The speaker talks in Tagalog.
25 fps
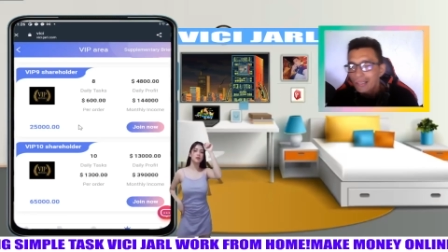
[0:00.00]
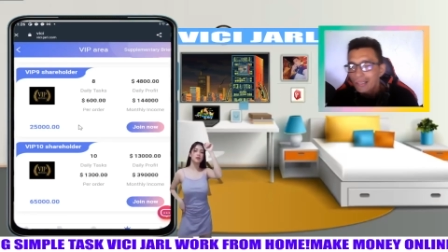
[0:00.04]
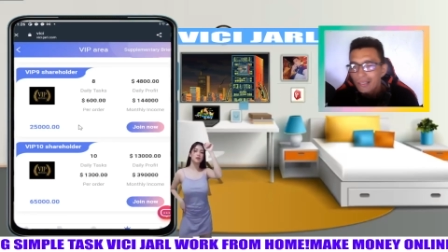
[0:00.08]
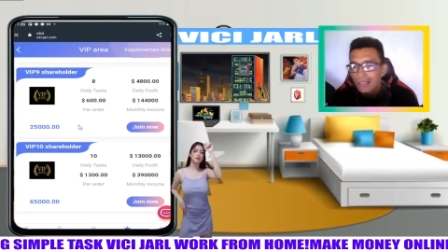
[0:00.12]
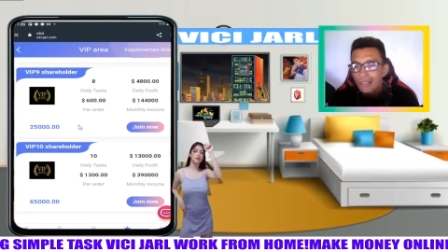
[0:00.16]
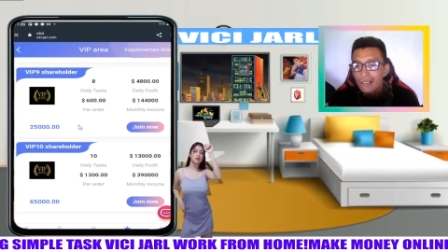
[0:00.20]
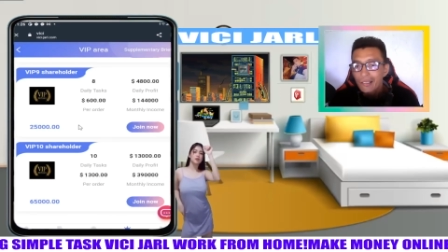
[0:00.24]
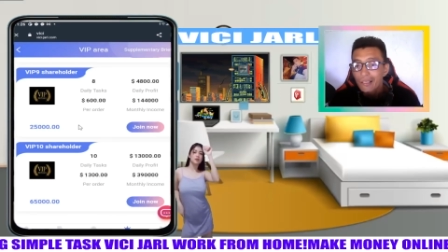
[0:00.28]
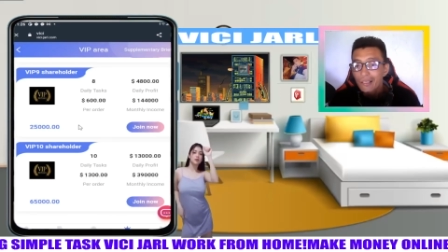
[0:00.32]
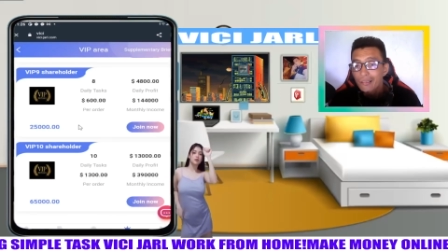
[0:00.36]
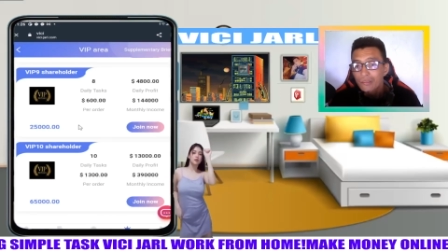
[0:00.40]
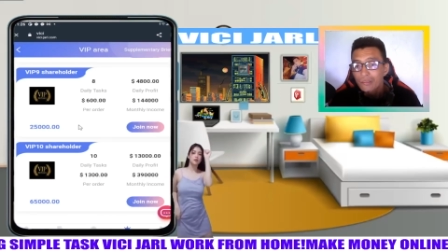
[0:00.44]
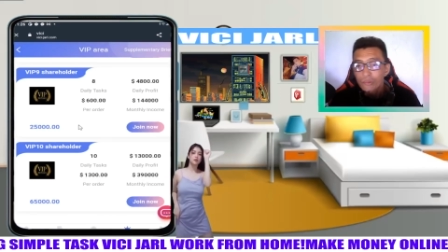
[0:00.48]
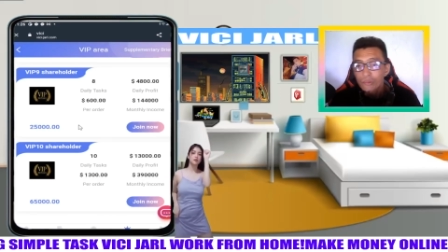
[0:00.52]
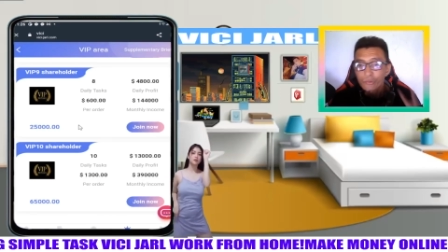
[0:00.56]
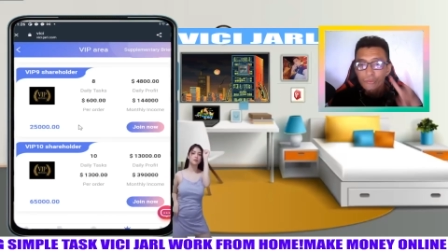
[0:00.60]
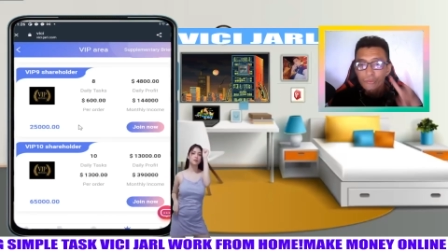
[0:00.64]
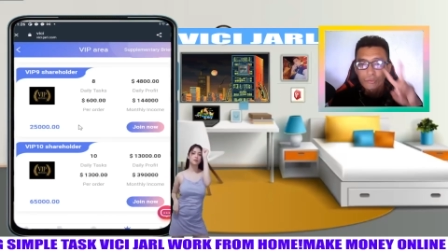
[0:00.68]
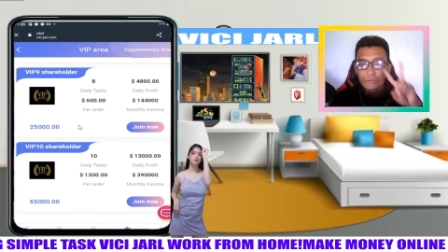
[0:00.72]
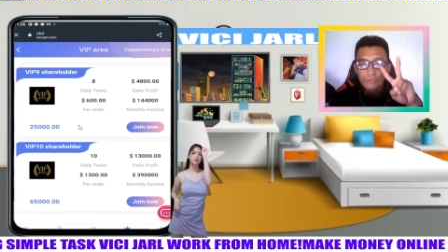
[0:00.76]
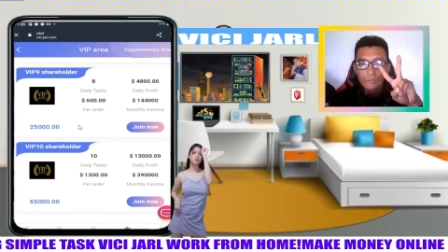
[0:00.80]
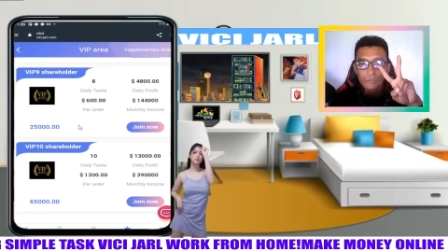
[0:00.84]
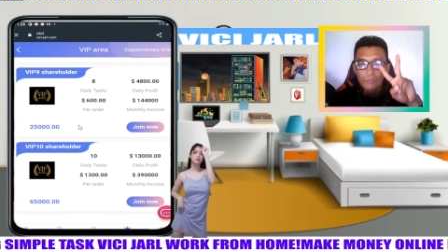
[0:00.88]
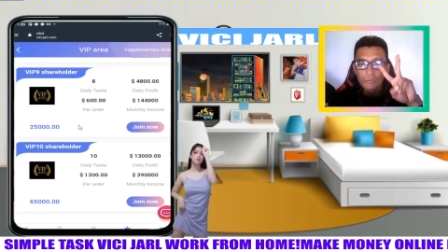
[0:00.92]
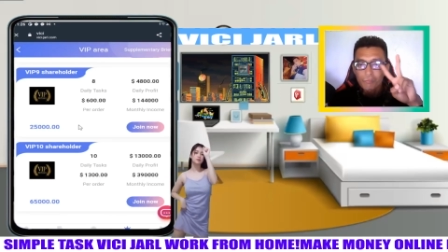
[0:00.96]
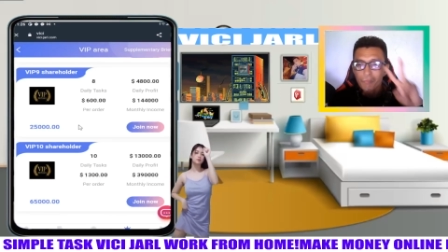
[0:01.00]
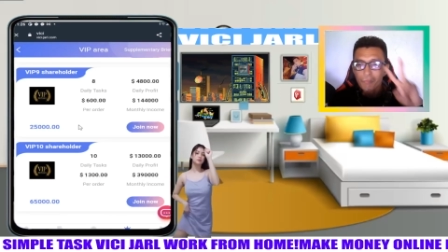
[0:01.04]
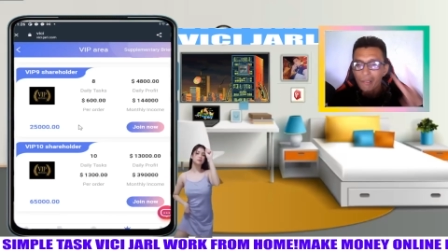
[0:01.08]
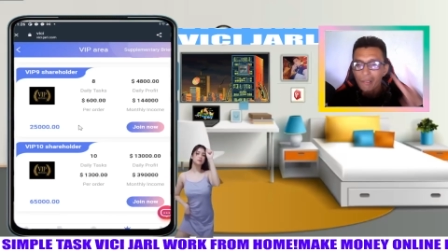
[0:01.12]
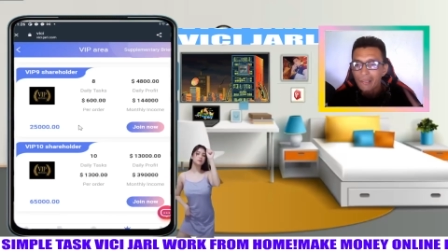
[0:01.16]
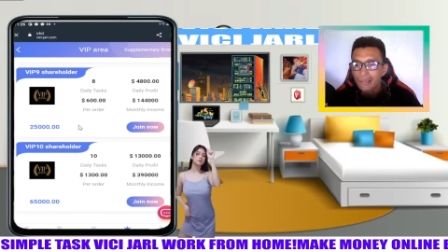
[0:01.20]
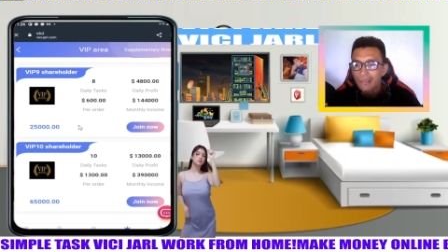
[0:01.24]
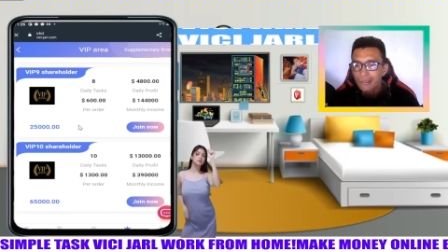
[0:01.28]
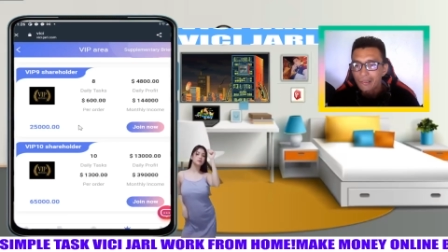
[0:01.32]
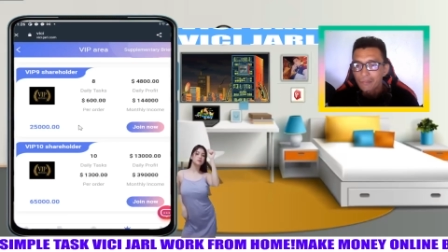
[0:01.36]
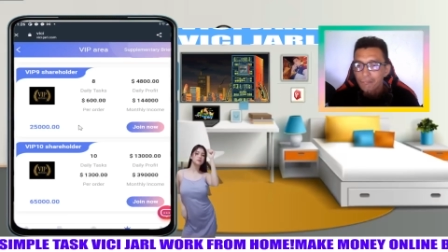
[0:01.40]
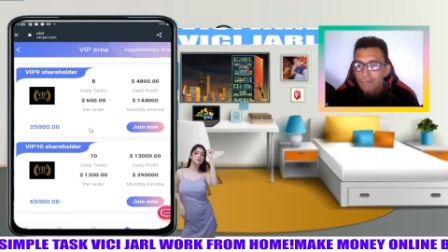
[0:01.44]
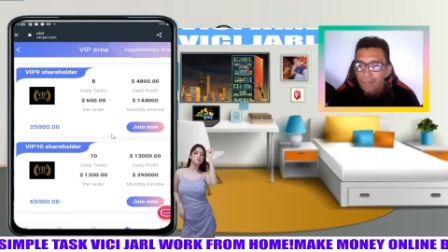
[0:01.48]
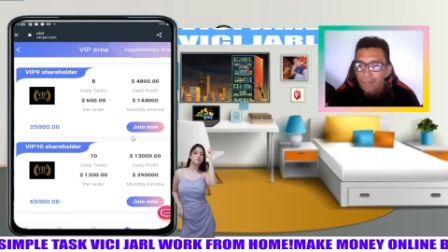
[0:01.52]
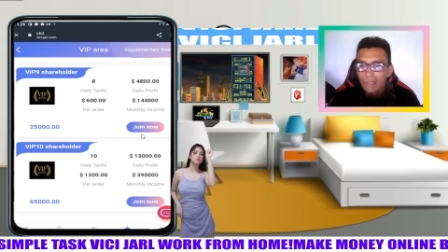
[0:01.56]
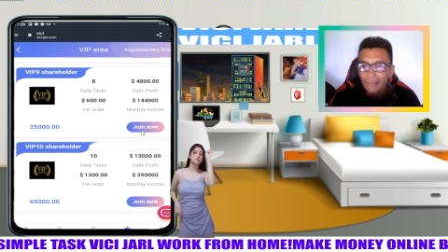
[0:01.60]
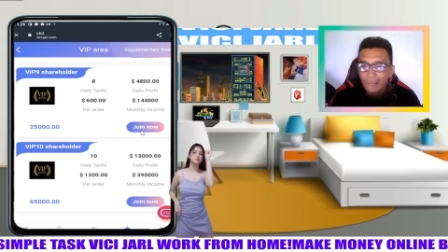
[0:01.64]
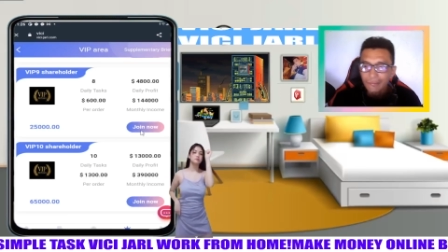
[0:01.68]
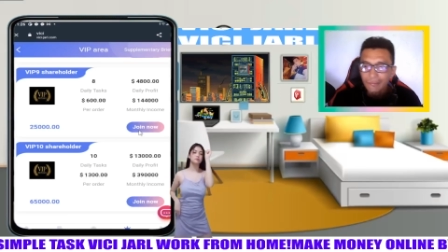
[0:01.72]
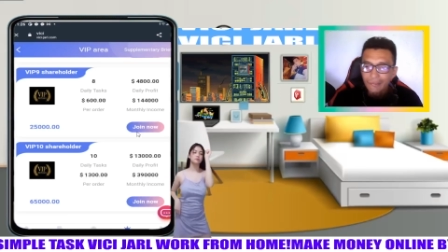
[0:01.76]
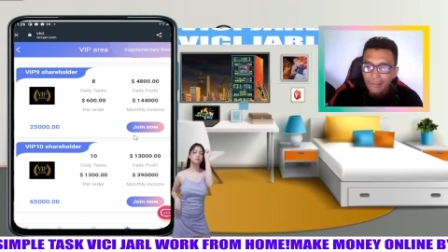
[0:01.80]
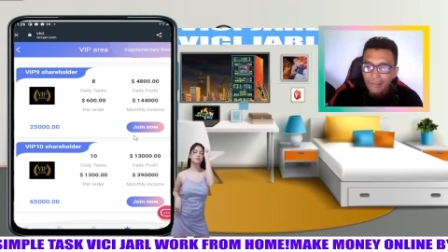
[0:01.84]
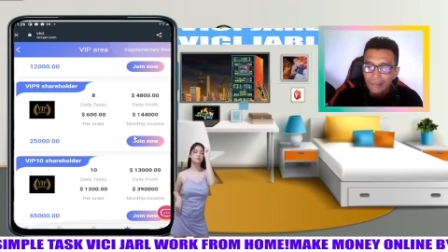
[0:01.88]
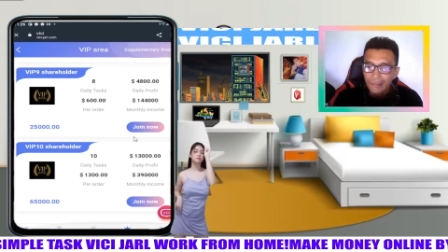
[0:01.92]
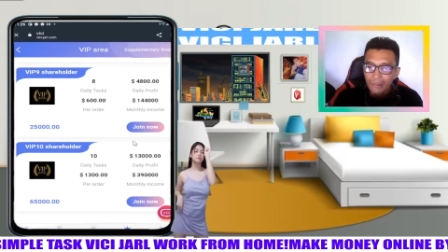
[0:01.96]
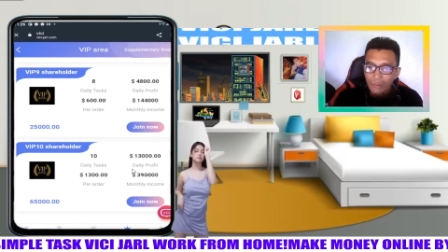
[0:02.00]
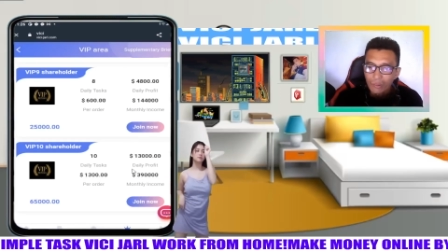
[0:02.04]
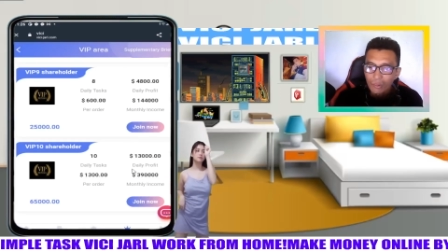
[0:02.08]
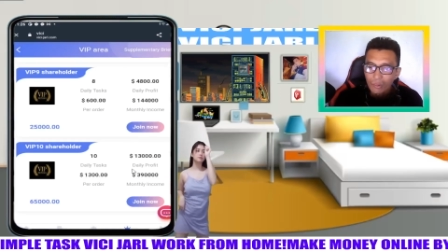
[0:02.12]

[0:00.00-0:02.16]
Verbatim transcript: and 2 by inviting.